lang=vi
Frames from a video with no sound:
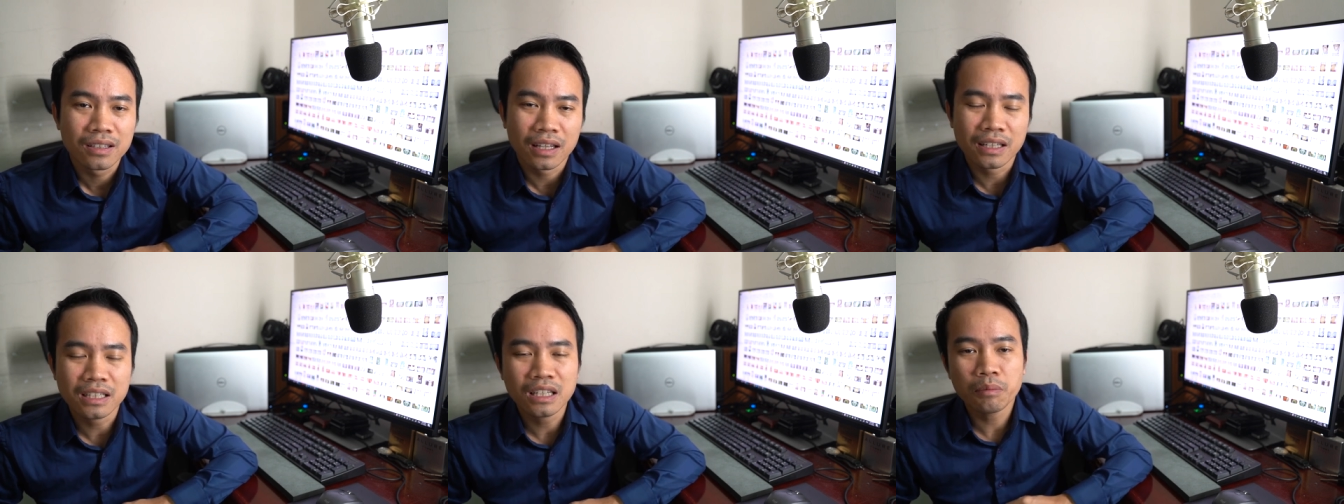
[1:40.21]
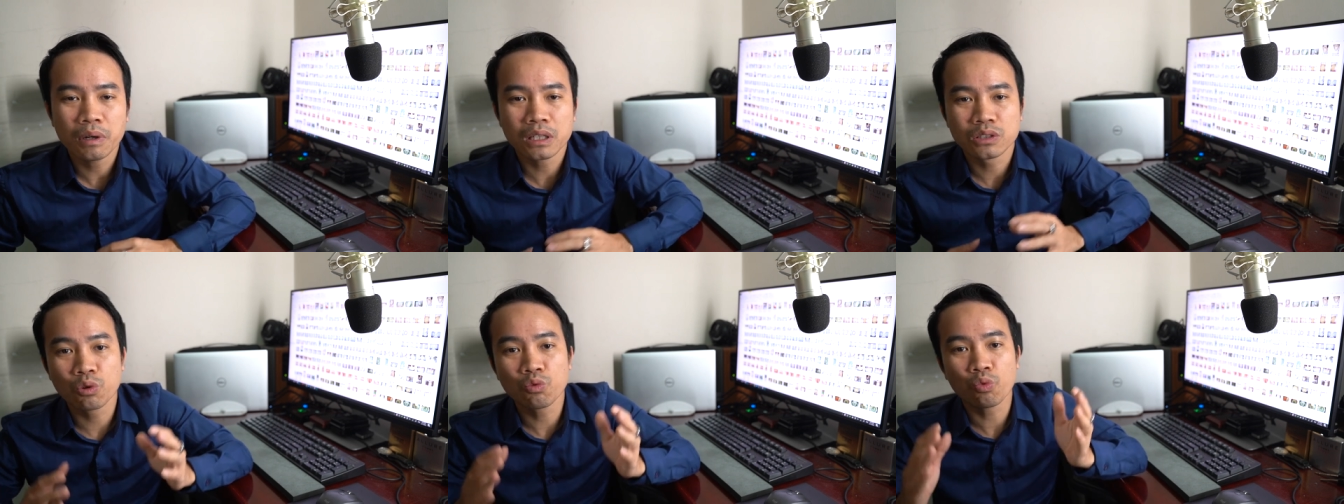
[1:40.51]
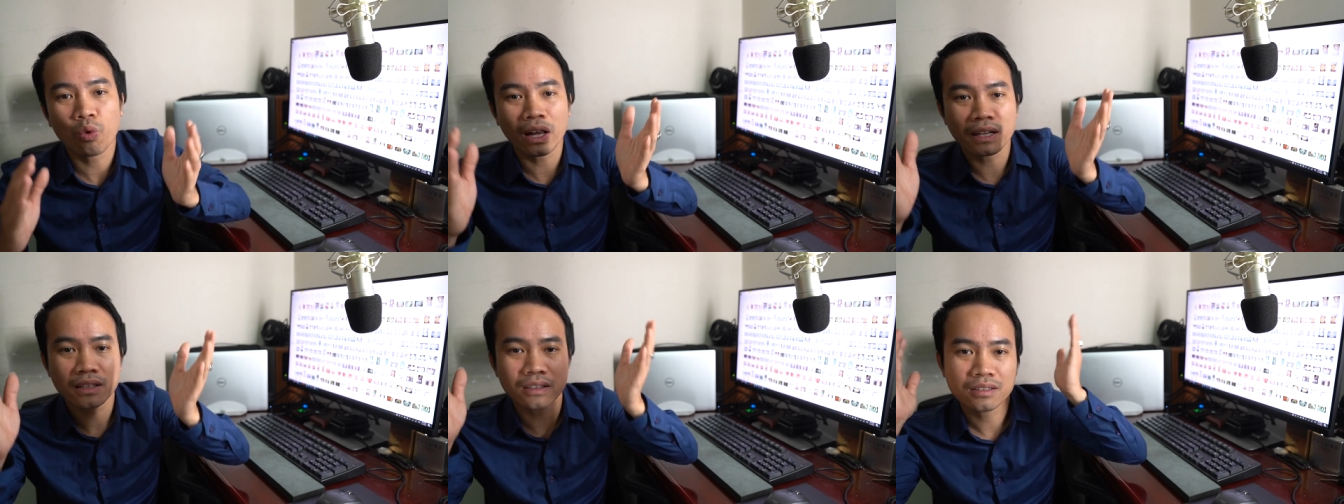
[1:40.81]
thế nhưng mà
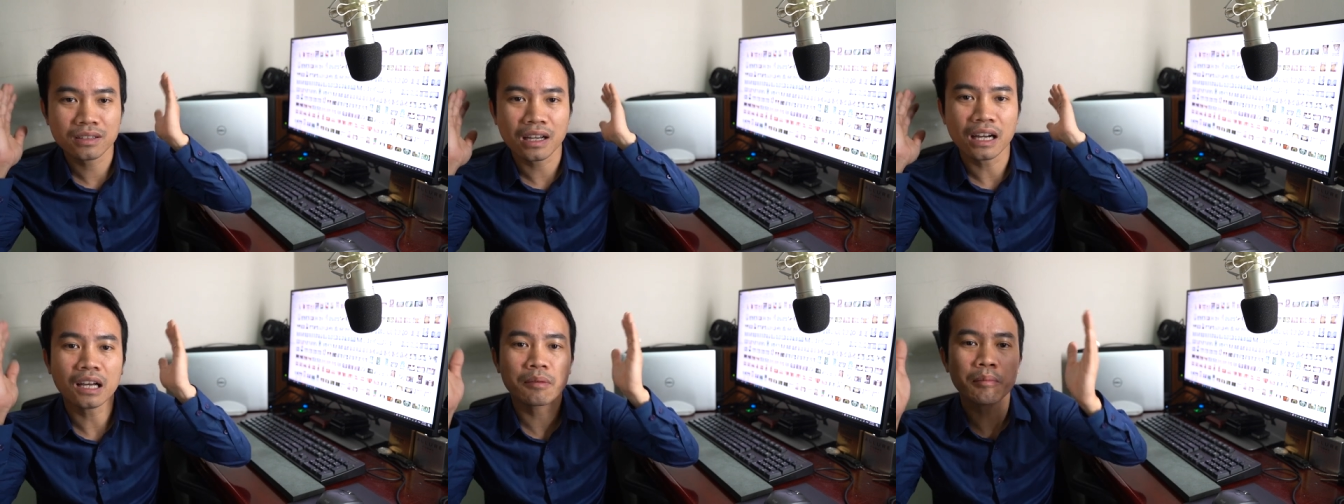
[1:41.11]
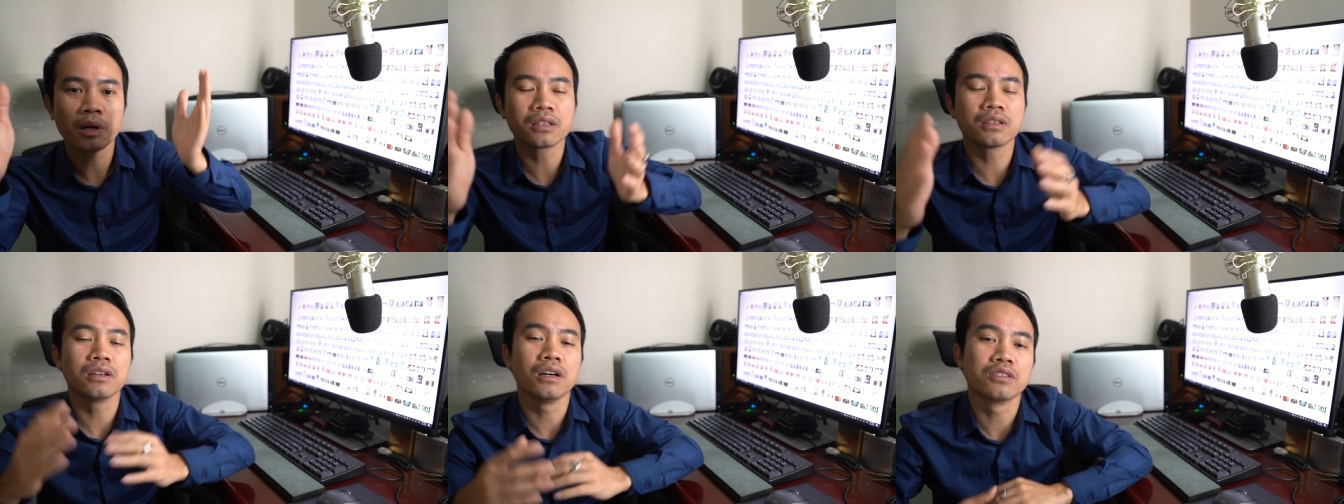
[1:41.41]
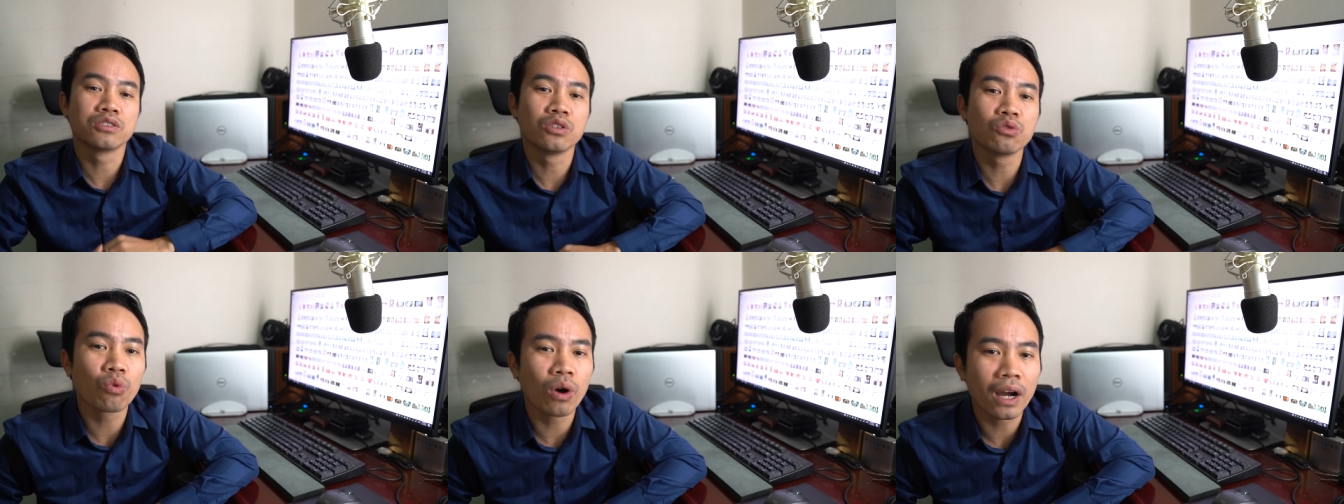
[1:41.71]
xung quanh các cái bức
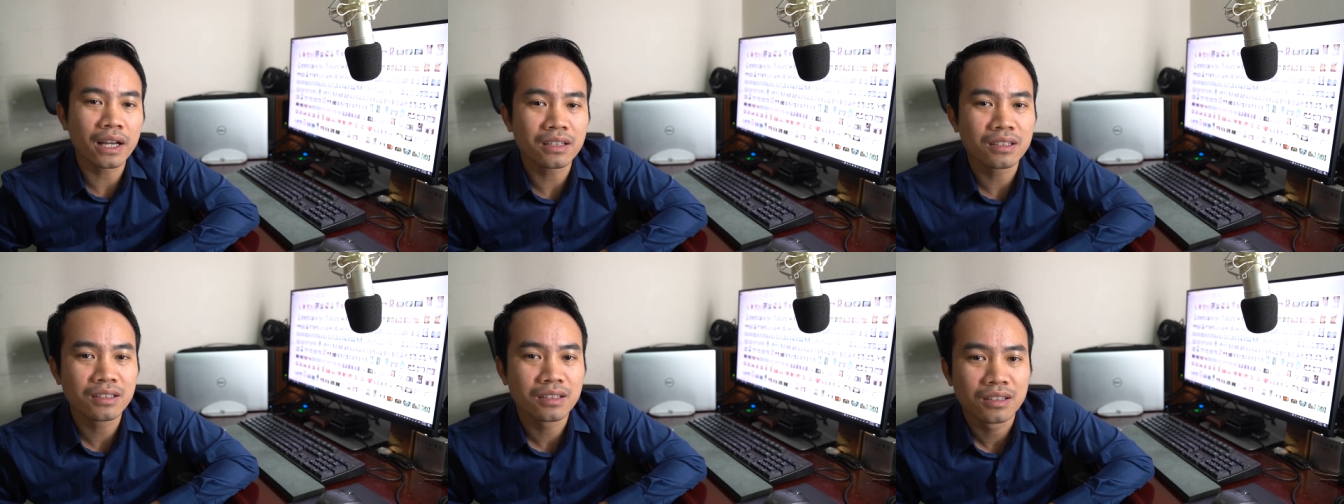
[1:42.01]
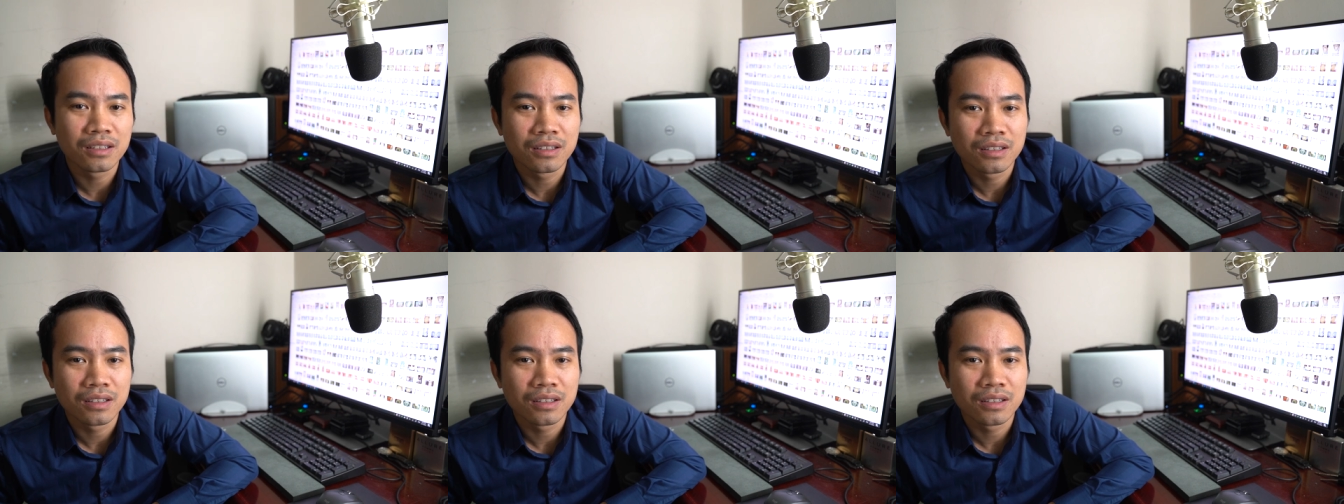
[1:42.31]
tường xung quanh